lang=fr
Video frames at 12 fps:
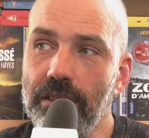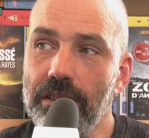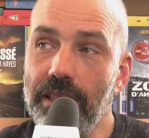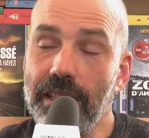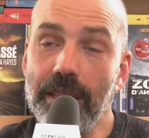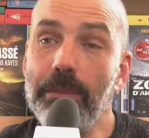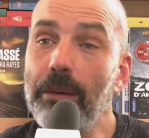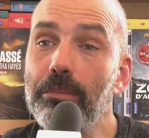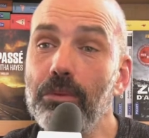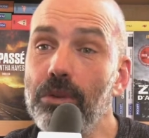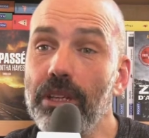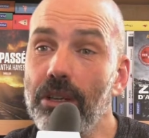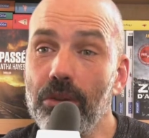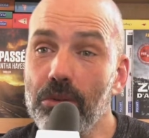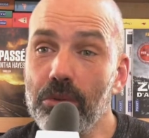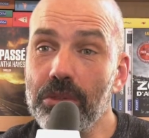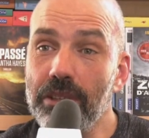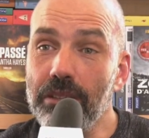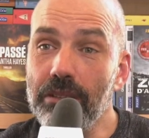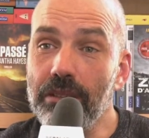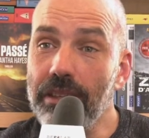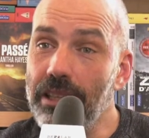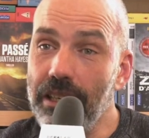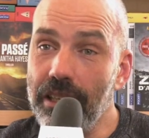t'écris pas pour les rencontres euh,
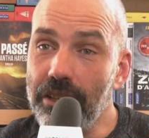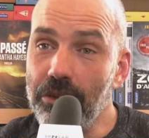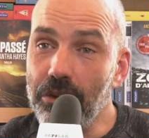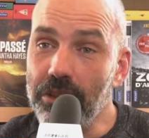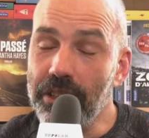avec les lecteurs,